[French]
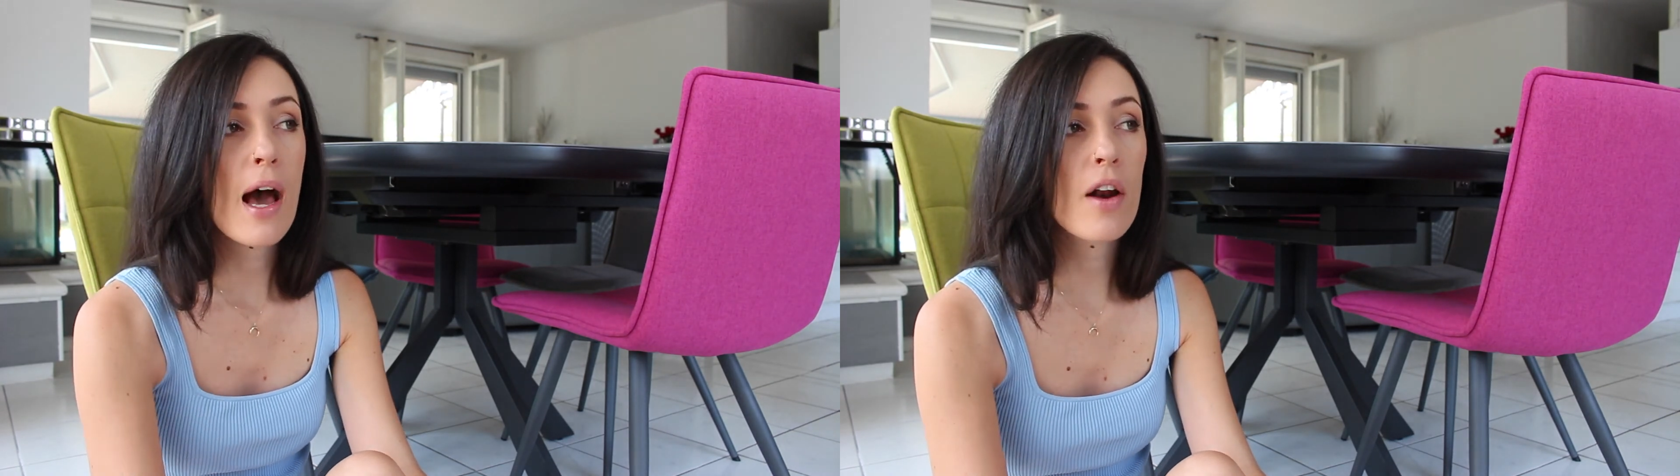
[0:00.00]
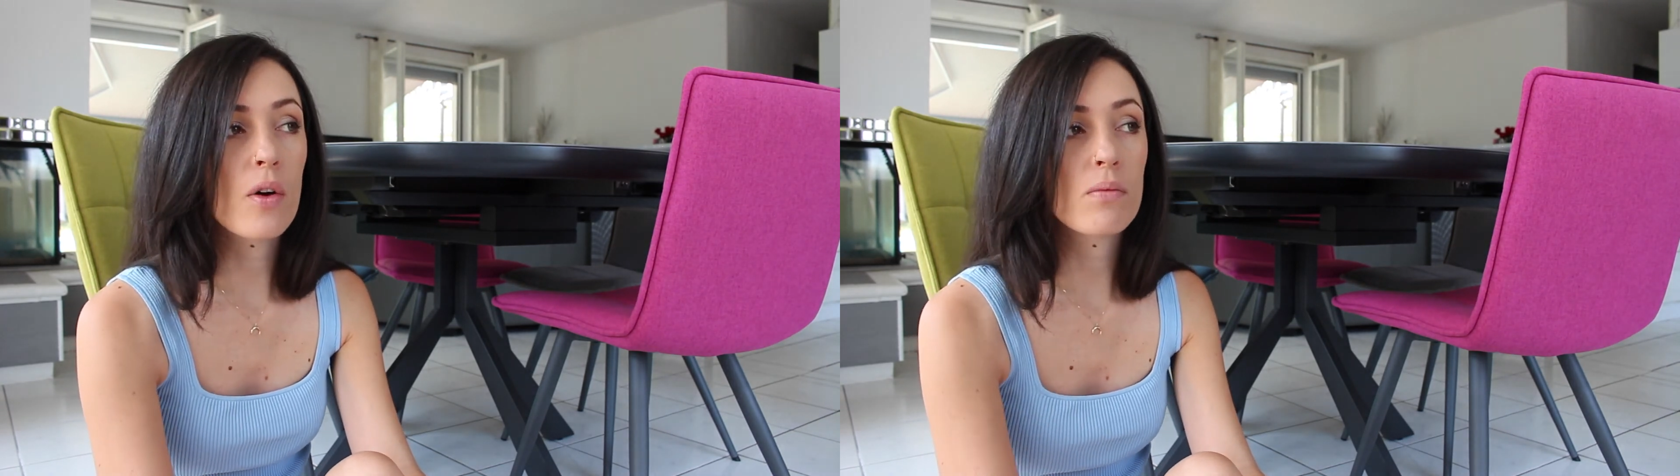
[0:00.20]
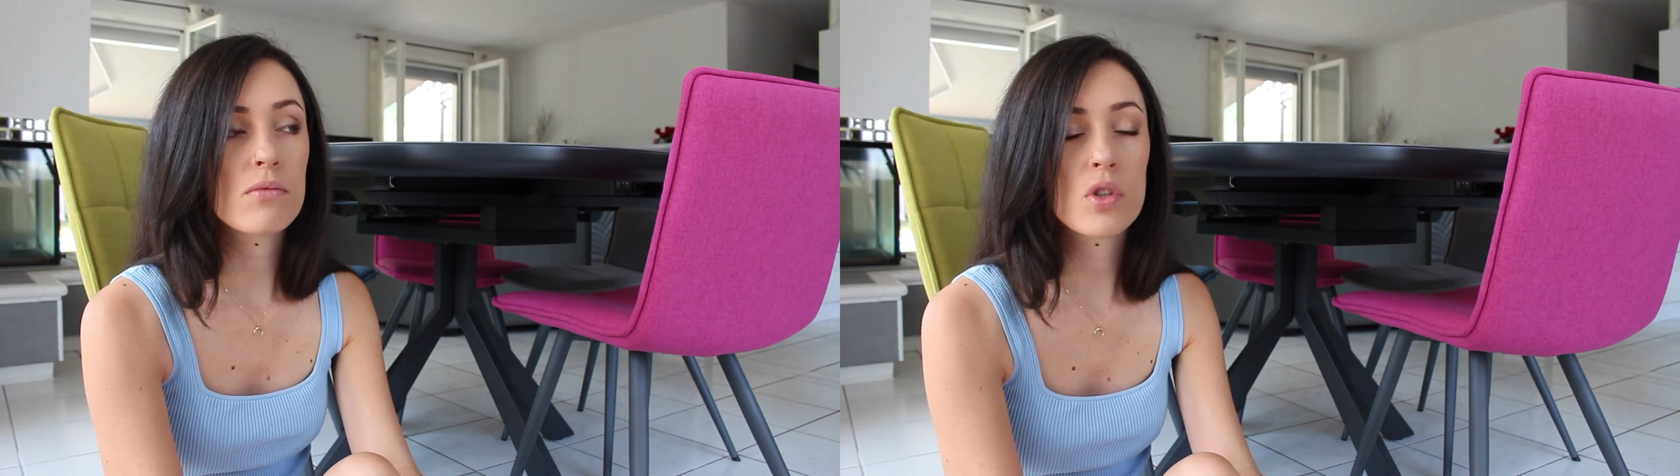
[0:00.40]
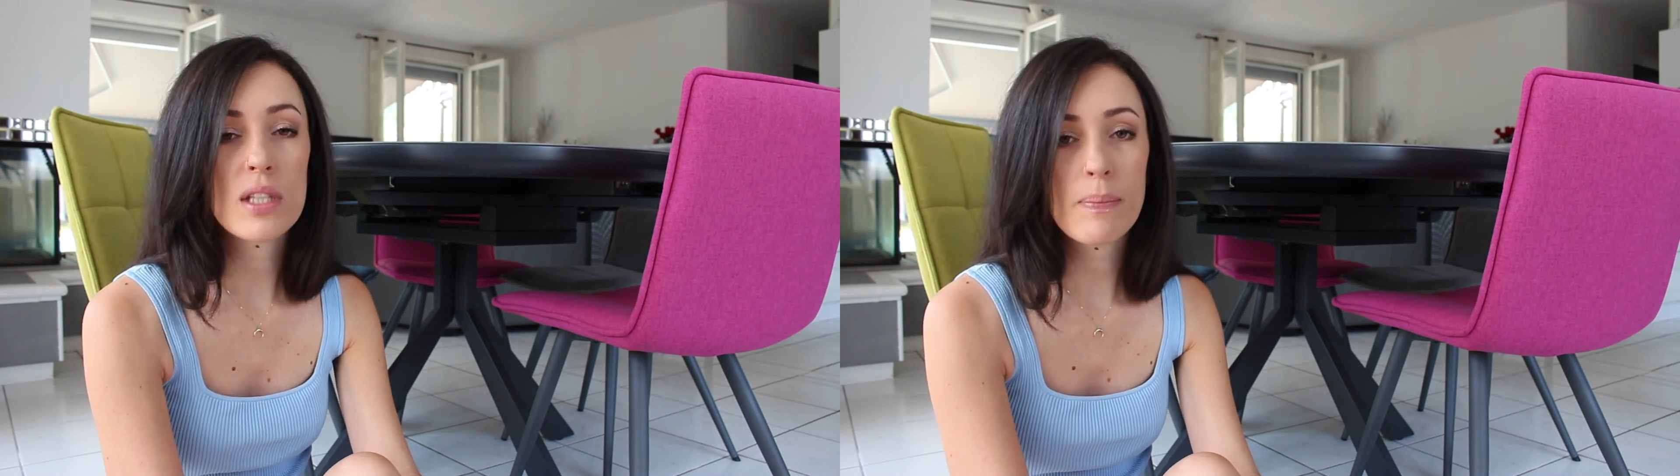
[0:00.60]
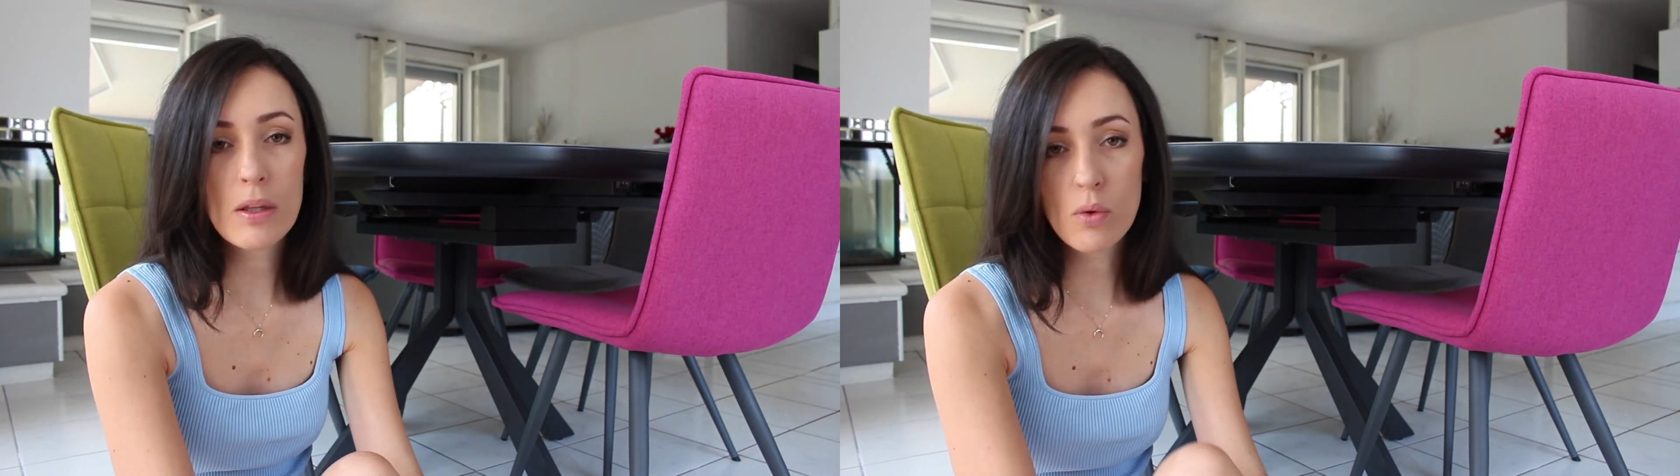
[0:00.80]
Alors, je
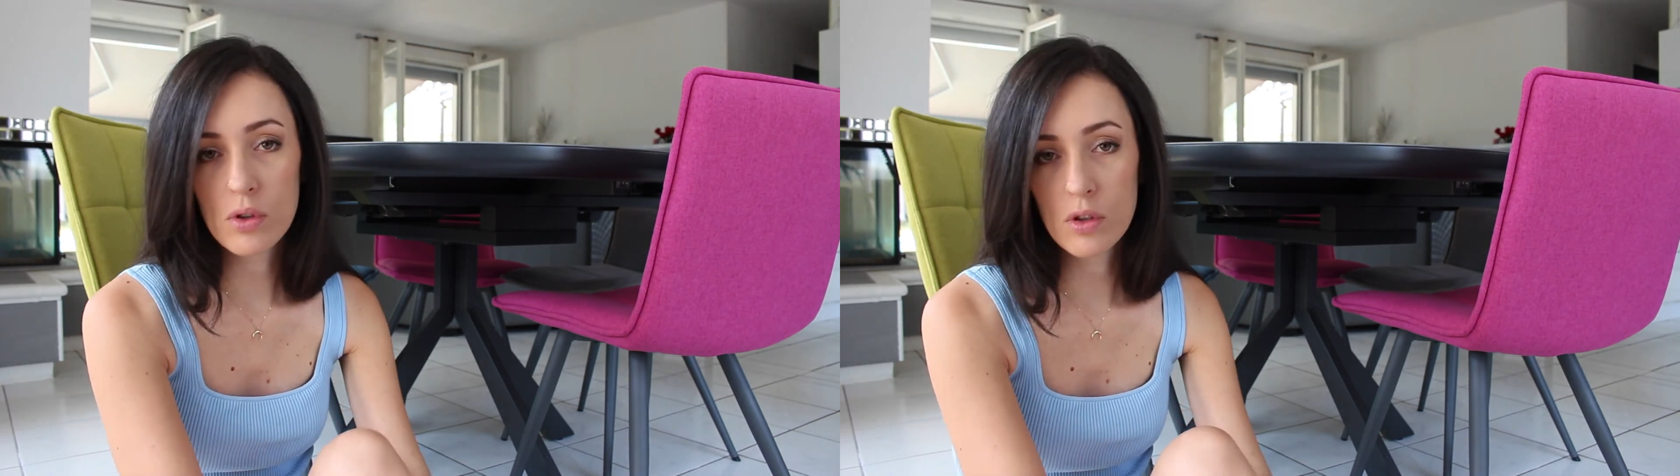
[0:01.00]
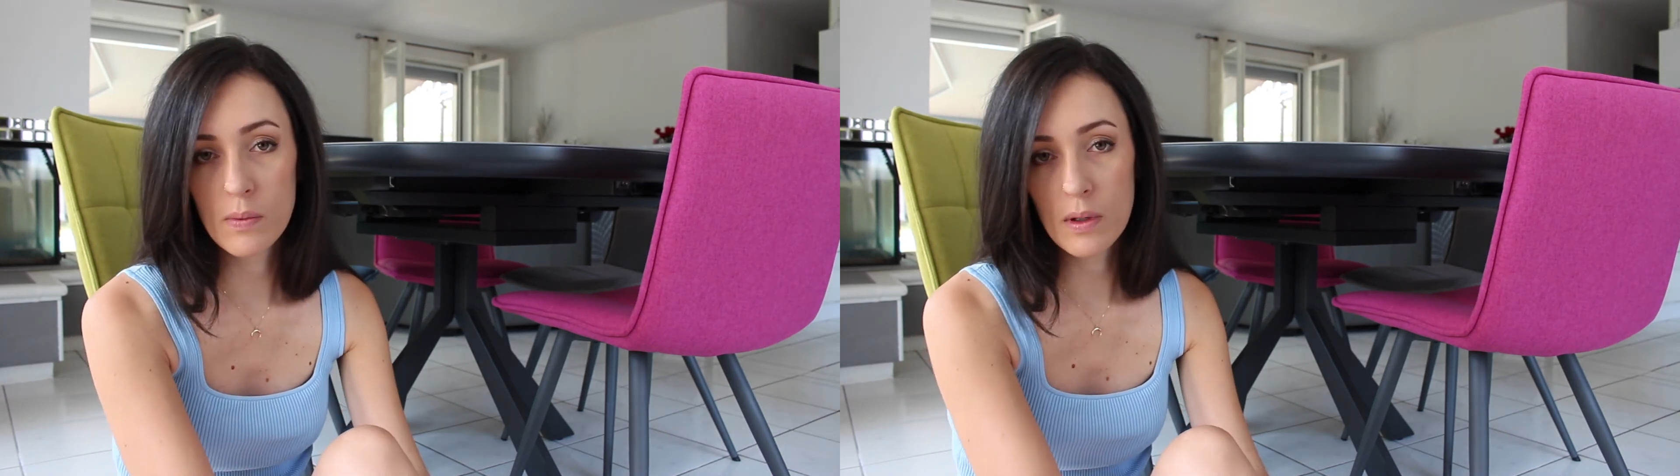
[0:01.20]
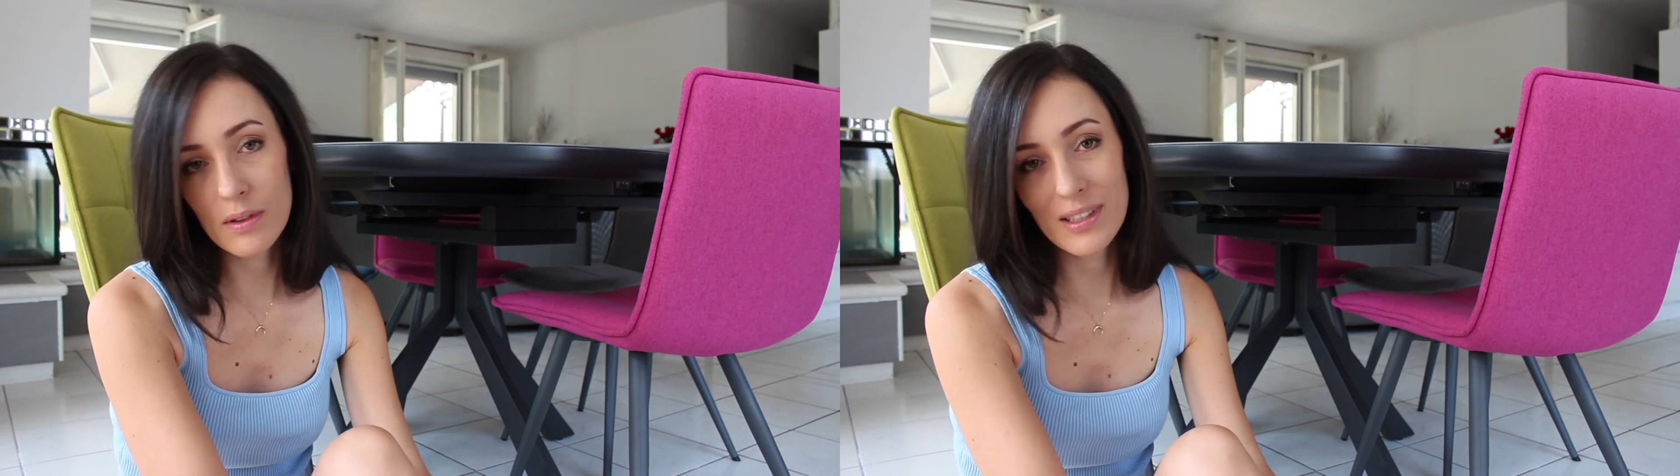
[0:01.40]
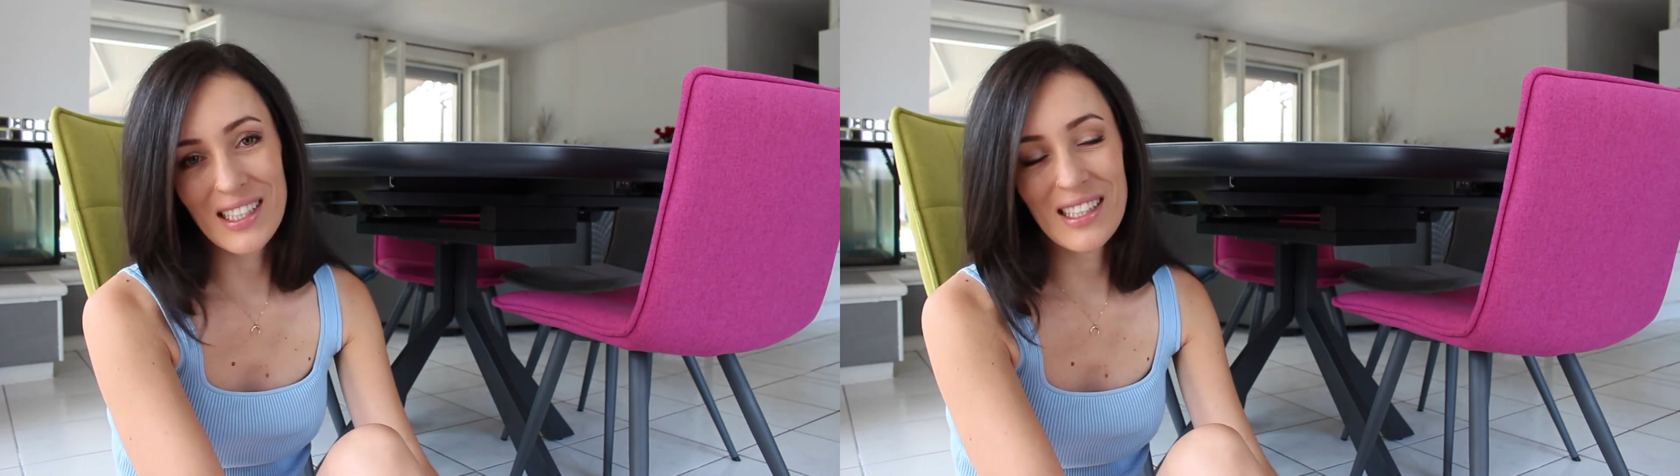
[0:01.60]
ne sais pas trop comment